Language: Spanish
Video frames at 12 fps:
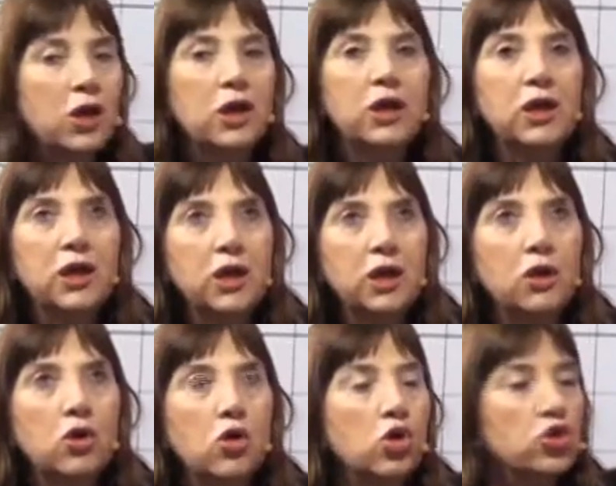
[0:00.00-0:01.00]
y
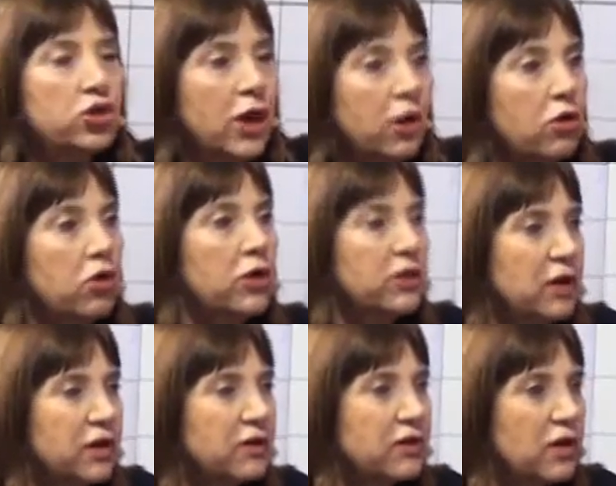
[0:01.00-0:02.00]
contrario a los
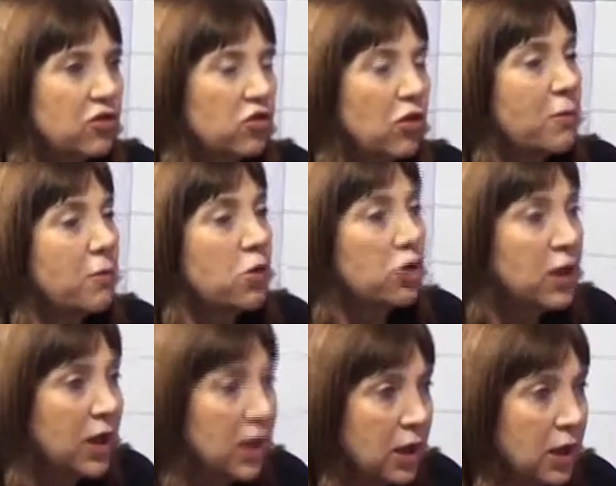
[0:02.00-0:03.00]
intereses de la ciudad. ¿Por
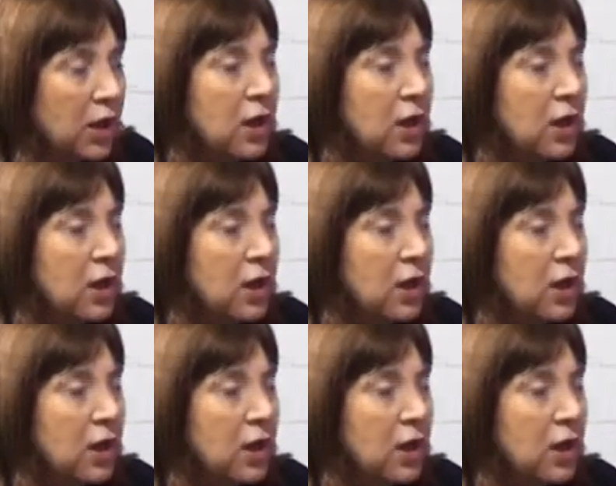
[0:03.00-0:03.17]
qué?